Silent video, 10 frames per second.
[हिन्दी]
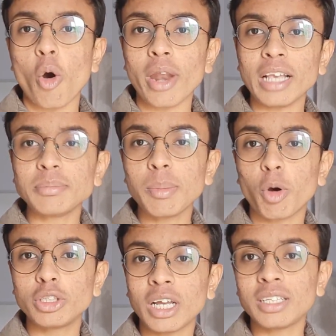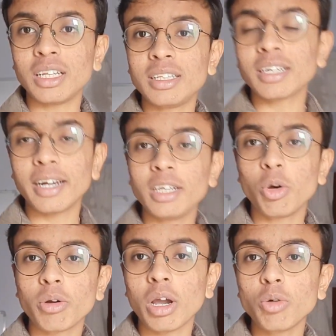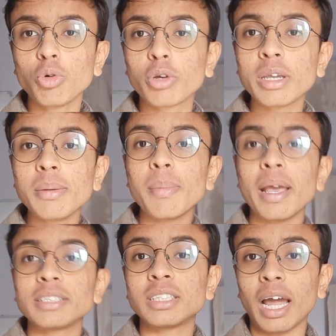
और आज मैं बहुत ज़्यादा जल्दी रेडी हो गया हूँ क्योंकि मैं